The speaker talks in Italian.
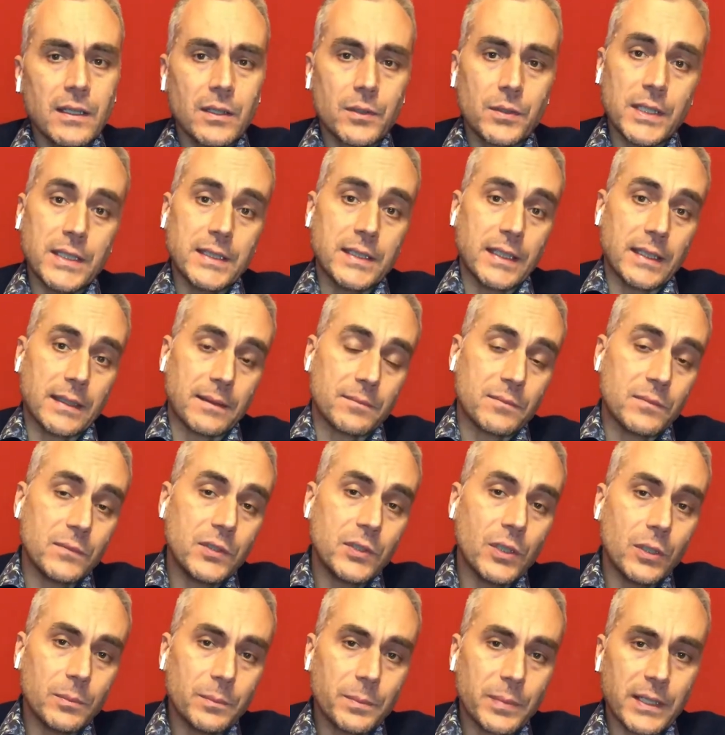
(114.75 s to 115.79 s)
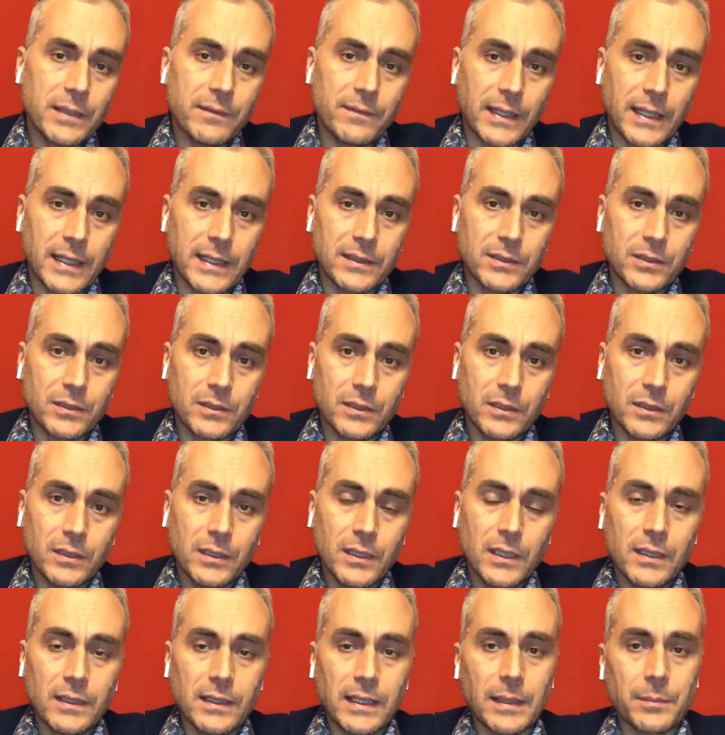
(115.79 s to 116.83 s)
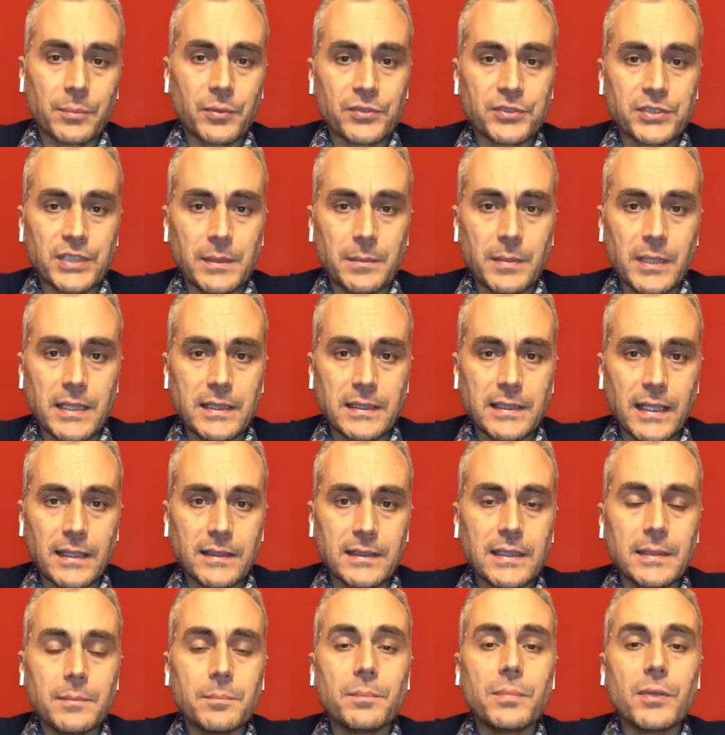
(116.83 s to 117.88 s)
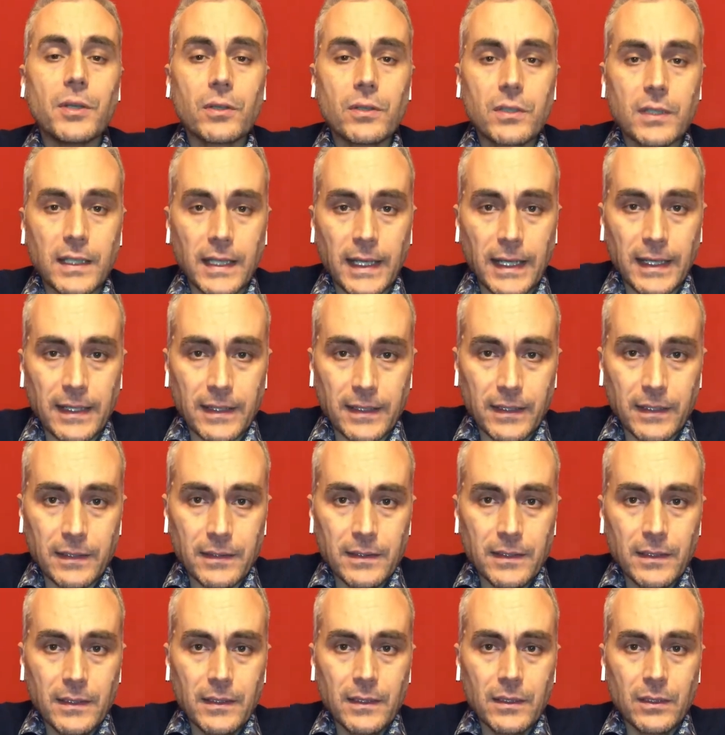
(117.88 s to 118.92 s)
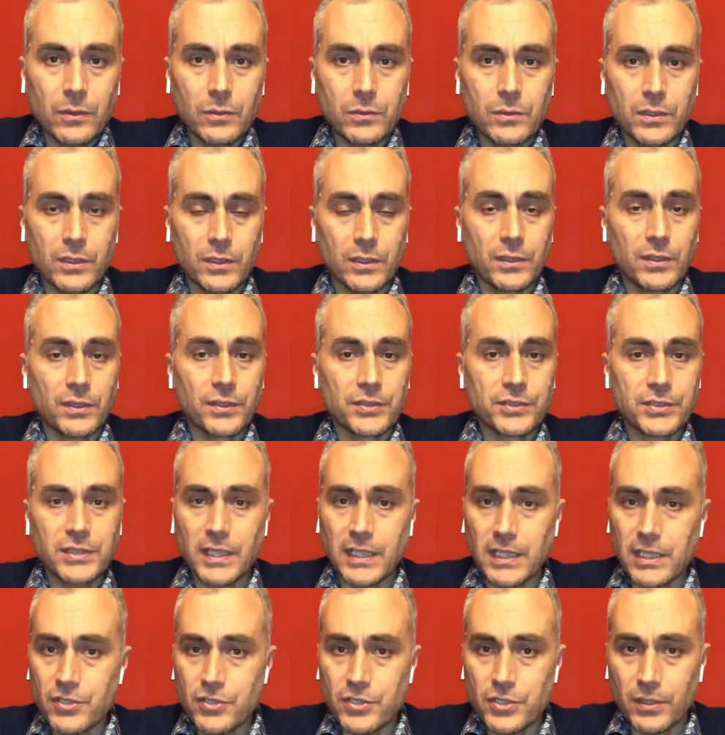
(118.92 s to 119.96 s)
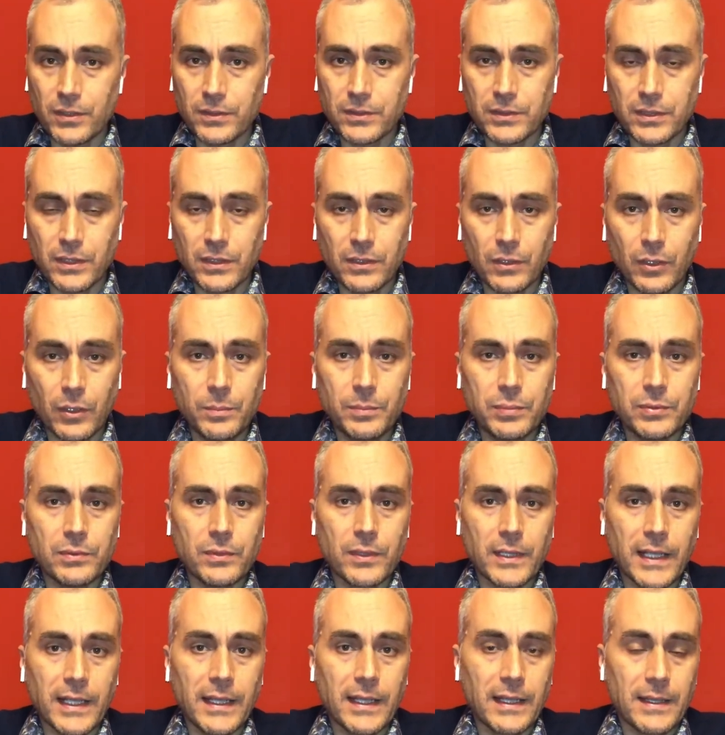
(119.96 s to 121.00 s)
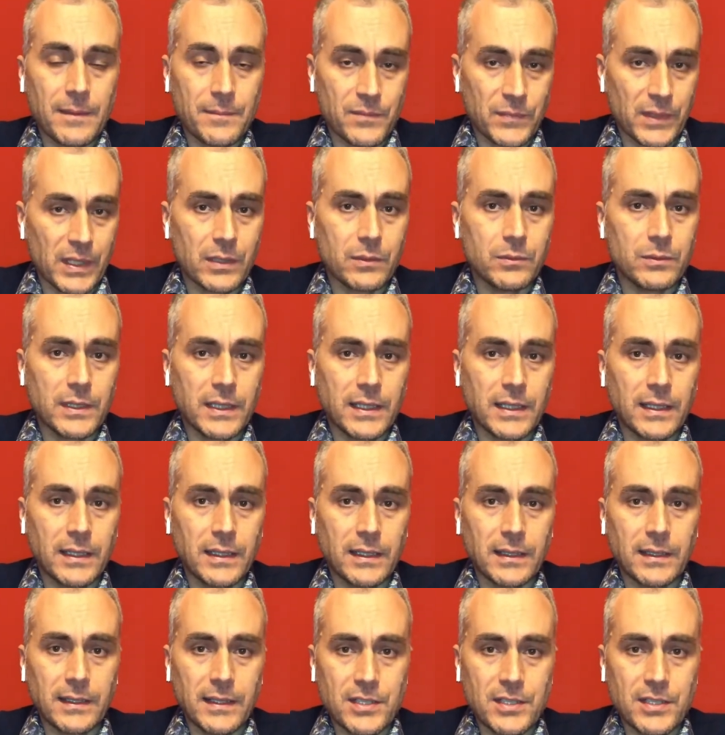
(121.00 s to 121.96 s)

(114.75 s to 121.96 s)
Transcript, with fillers: Quindi non prevedono la possibilità di bloccare uno screenshot oppure mm, una